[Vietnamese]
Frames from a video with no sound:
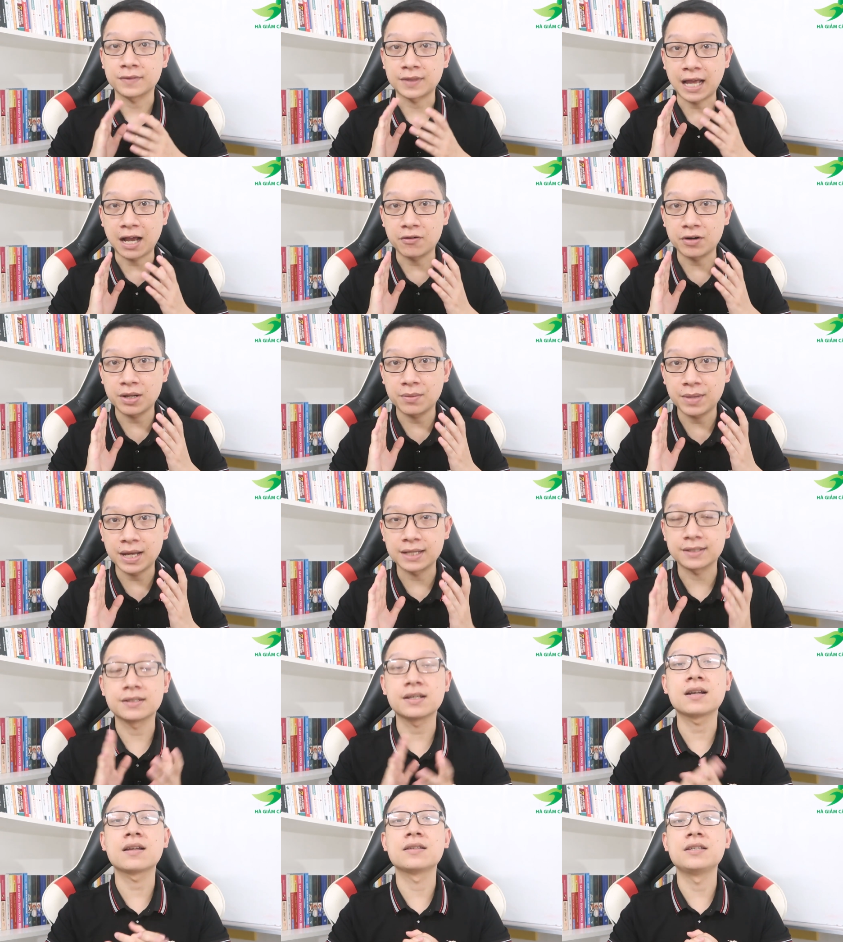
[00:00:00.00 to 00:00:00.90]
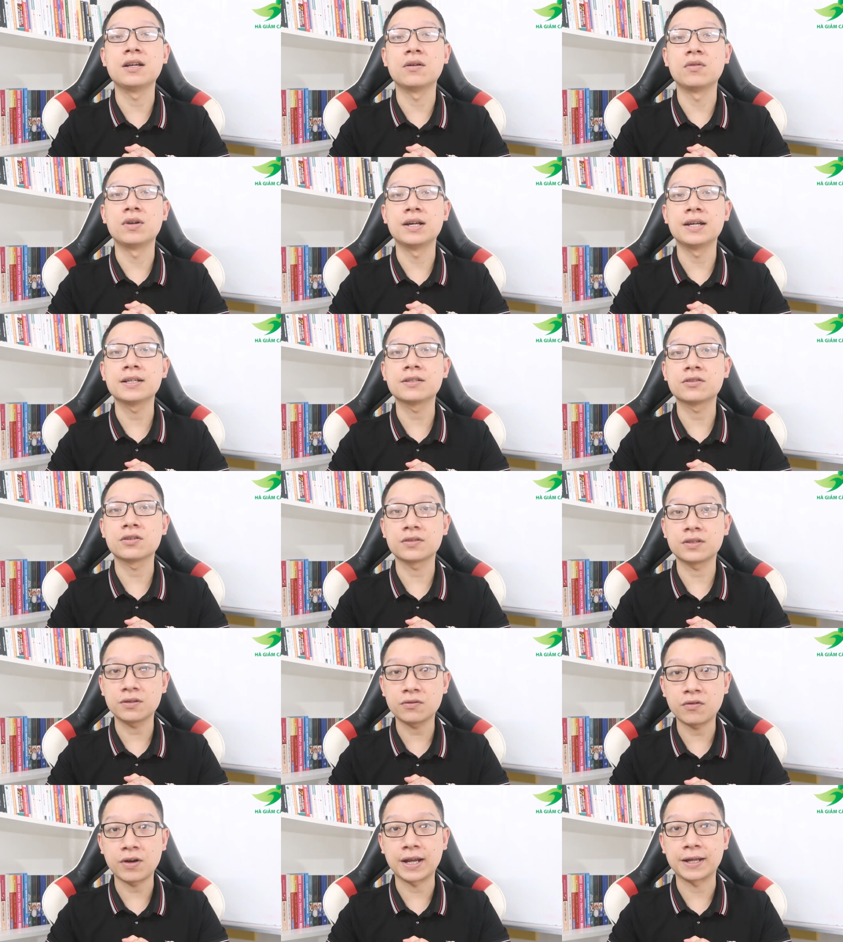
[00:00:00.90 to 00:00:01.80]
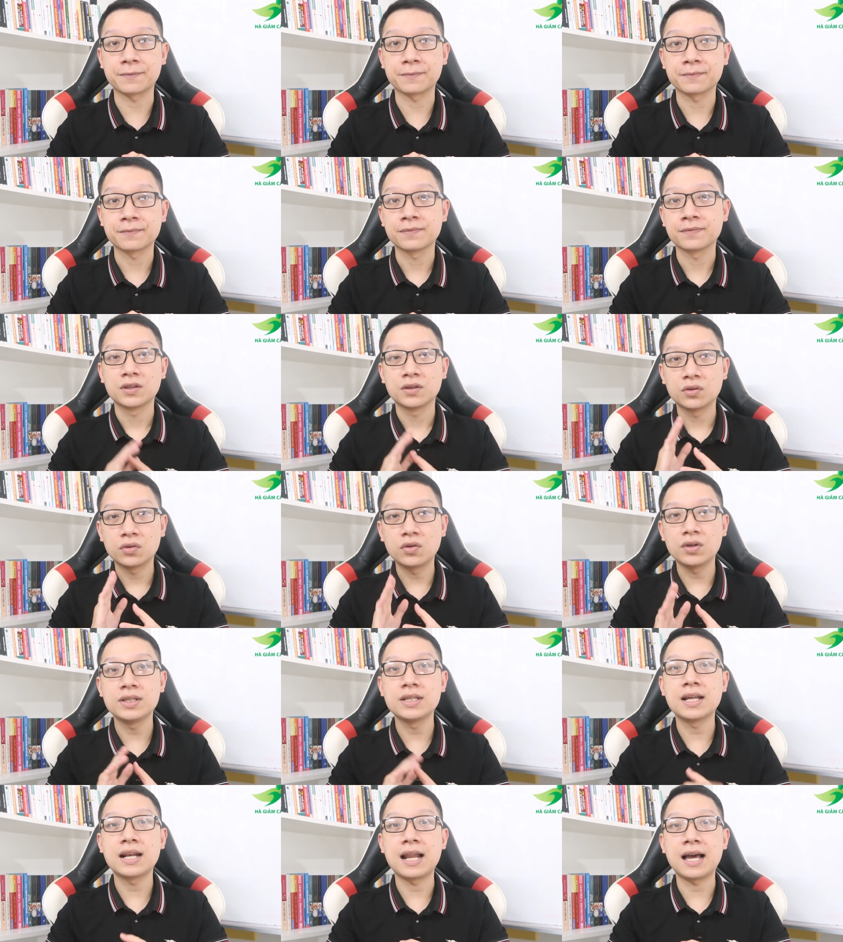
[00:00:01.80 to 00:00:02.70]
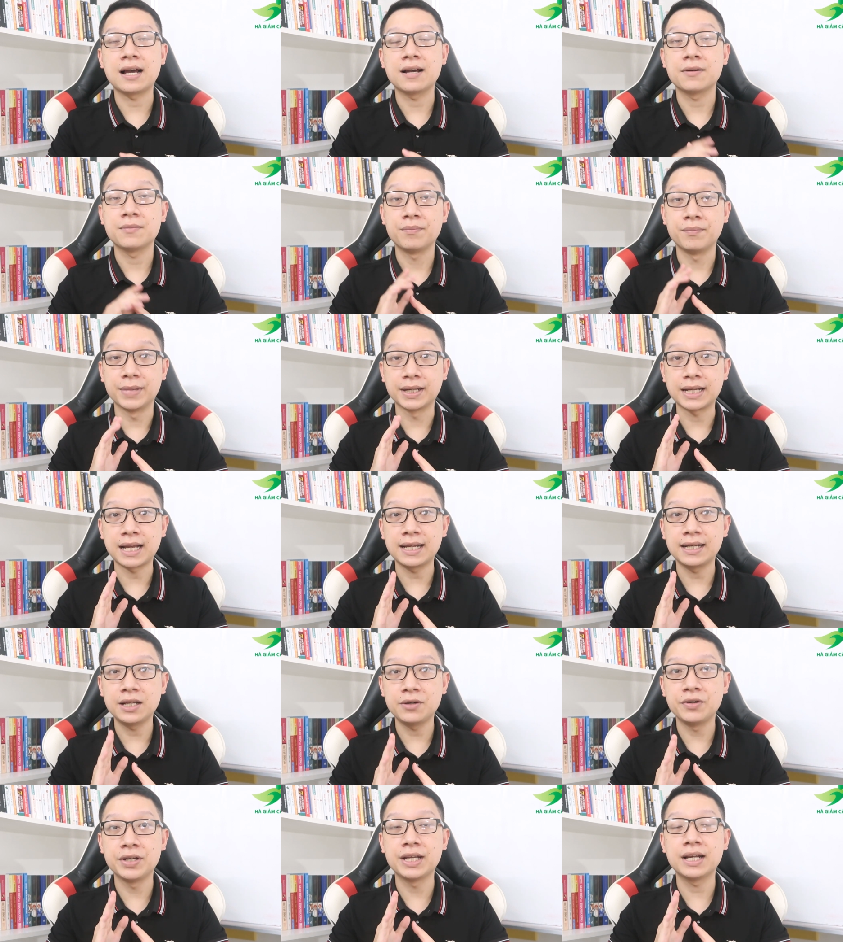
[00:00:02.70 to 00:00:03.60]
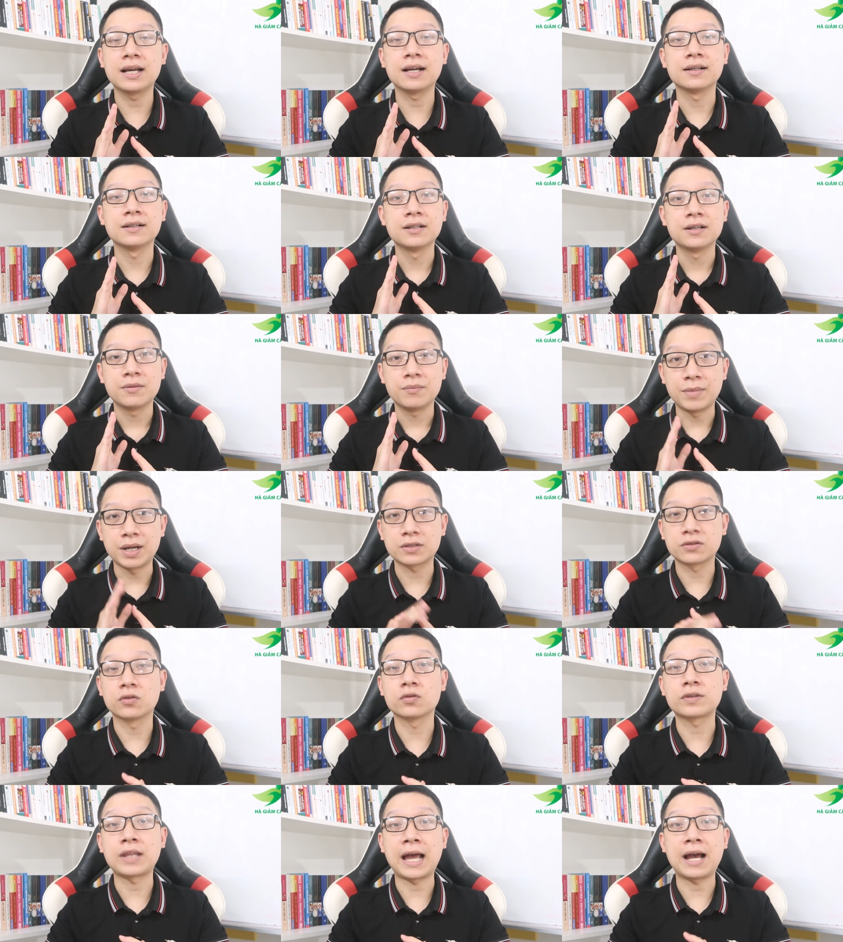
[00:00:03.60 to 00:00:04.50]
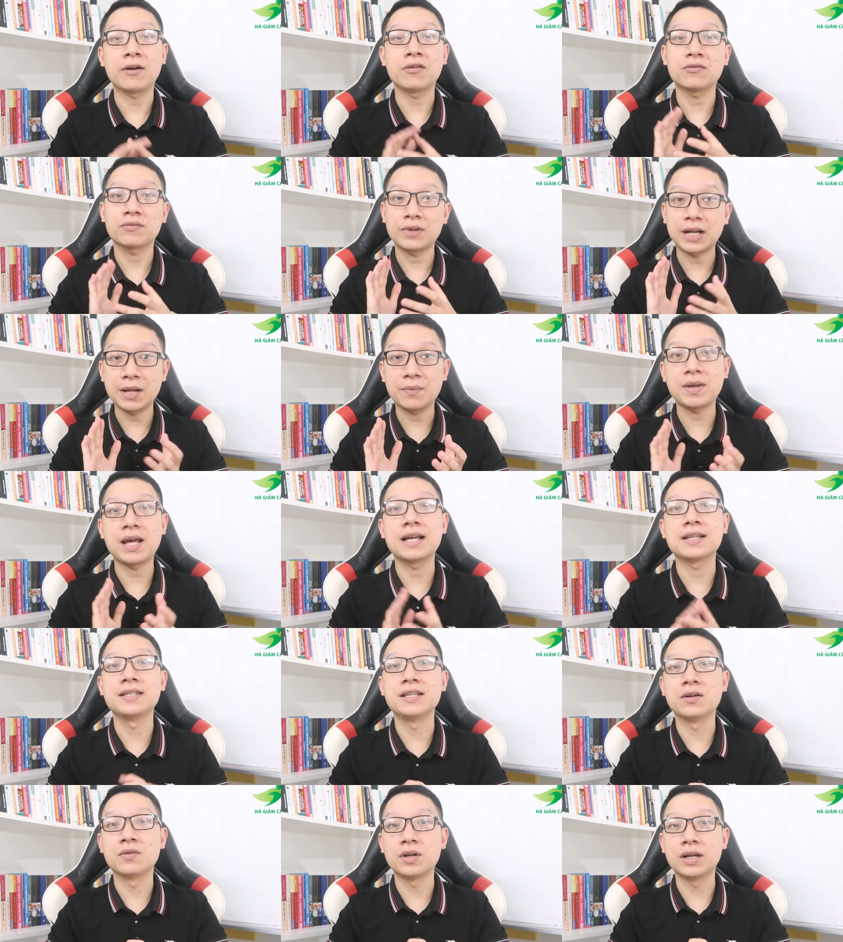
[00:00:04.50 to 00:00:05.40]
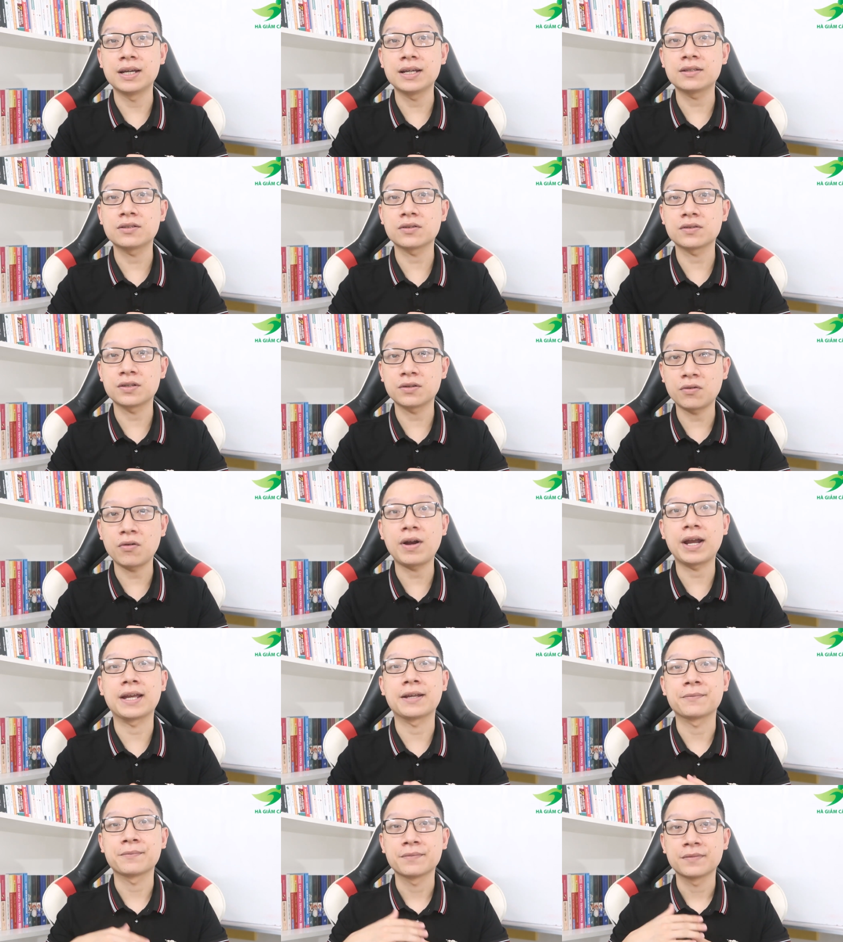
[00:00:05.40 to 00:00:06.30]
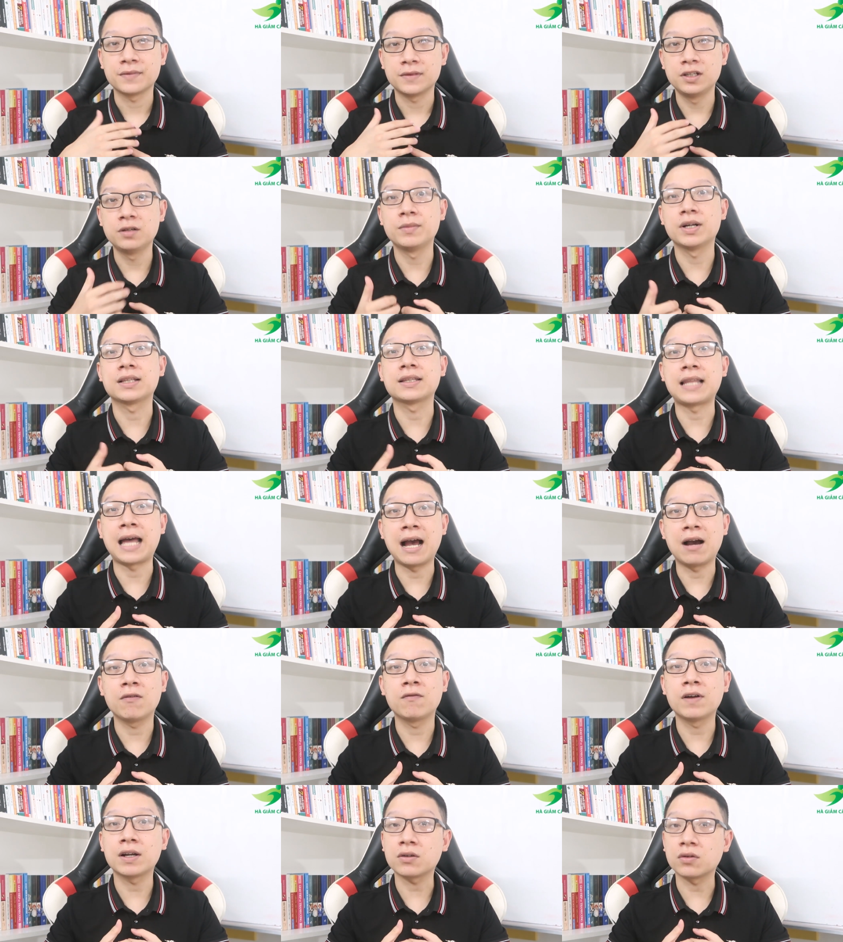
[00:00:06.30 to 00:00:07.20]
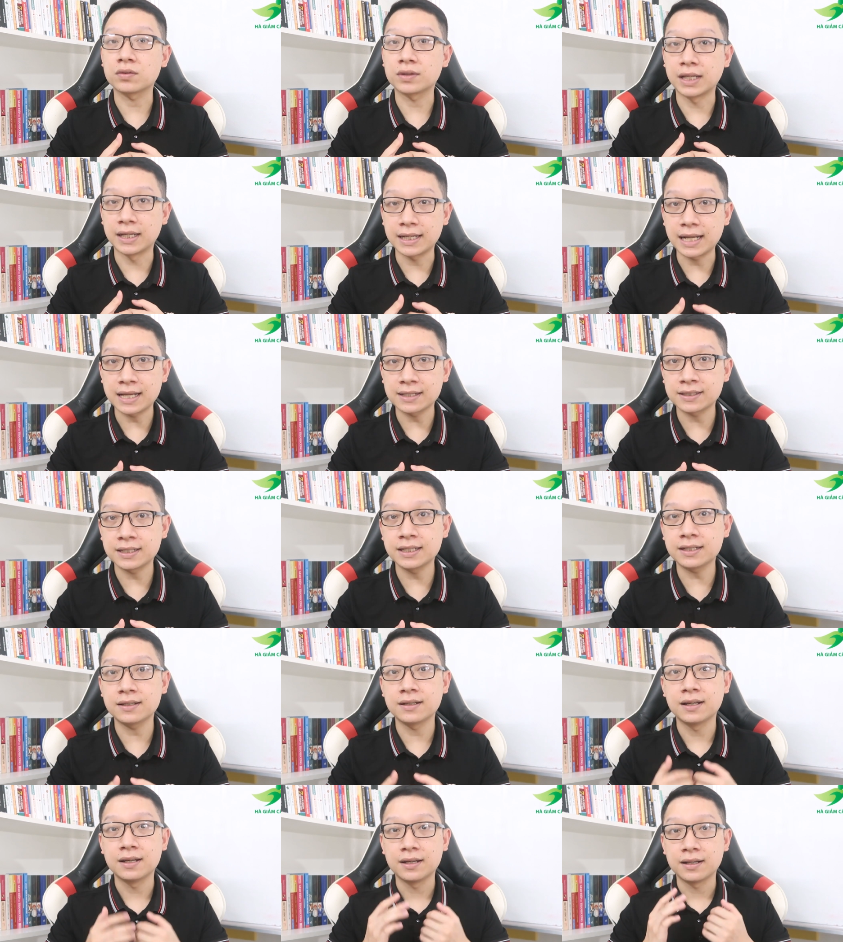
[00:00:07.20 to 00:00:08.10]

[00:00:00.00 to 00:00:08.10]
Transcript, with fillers: táo đem lại rất là nhiều lợi ích cho sức khỏe Tuy nhiên là mình hãy lưu ý là mặc dù táo đem lại nhiều lợi ích cho sức khỏe nhưng mà táo vẫn có tính axit